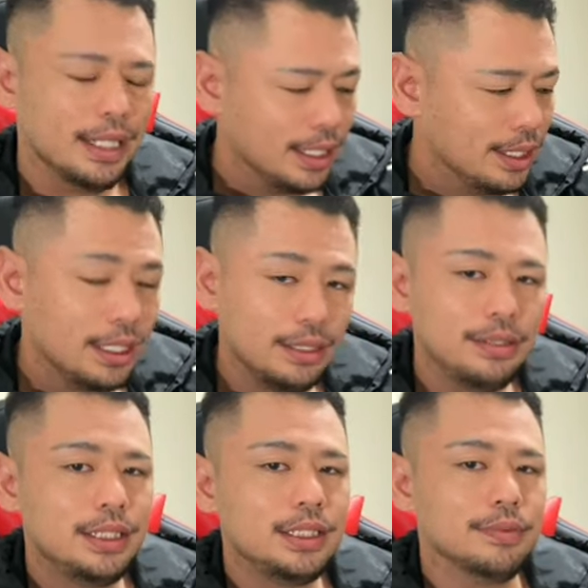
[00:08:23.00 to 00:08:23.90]
なかな
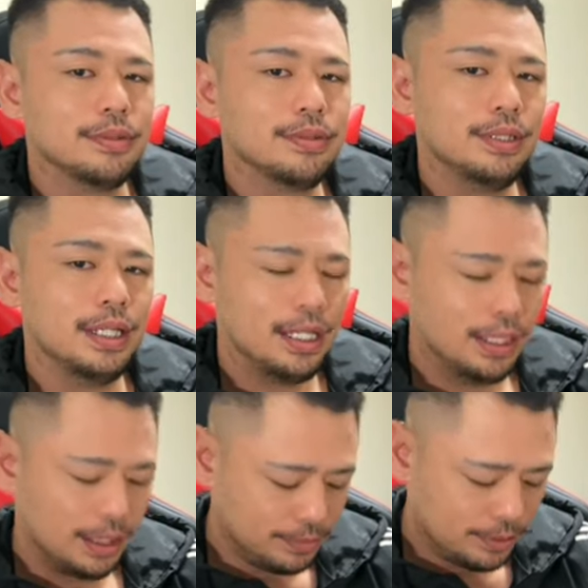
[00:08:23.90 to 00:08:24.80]
かふわっちもそんな
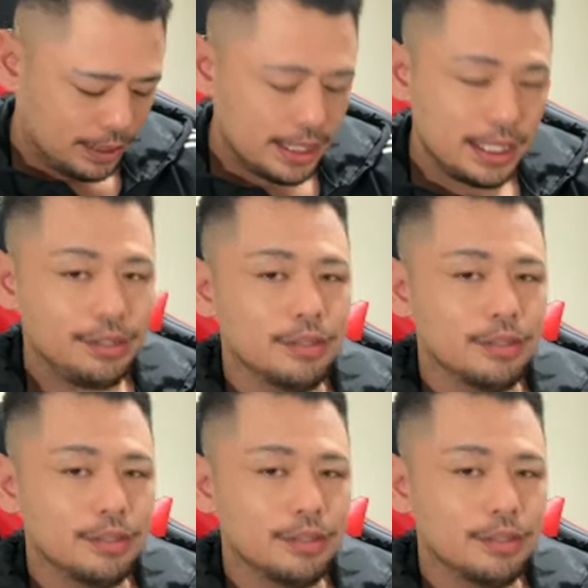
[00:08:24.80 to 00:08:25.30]
考え難